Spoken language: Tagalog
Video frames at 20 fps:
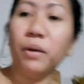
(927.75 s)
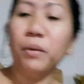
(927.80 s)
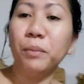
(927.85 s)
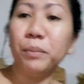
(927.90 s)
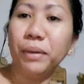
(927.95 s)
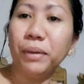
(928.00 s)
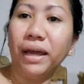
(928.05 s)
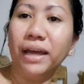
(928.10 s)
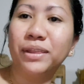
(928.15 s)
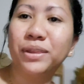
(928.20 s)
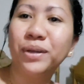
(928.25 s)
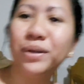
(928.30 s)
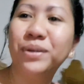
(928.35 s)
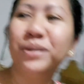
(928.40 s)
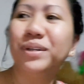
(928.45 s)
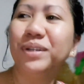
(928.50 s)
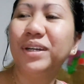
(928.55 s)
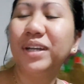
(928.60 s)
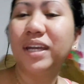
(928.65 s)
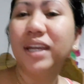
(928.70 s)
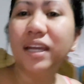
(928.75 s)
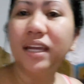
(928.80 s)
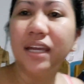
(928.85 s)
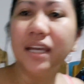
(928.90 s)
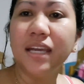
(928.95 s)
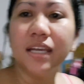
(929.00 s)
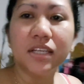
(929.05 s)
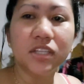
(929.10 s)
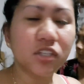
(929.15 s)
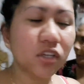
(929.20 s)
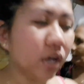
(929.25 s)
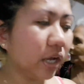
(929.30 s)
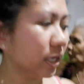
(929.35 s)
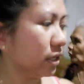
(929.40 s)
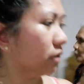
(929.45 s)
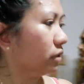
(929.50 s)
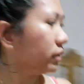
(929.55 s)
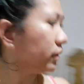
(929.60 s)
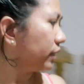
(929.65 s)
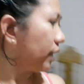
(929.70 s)
akong plato. So,
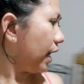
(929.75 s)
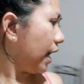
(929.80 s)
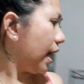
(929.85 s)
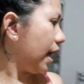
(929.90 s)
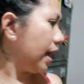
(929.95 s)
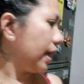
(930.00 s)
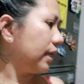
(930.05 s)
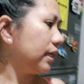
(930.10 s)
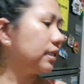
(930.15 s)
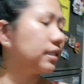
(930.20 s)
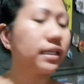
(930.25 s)
ayun guys.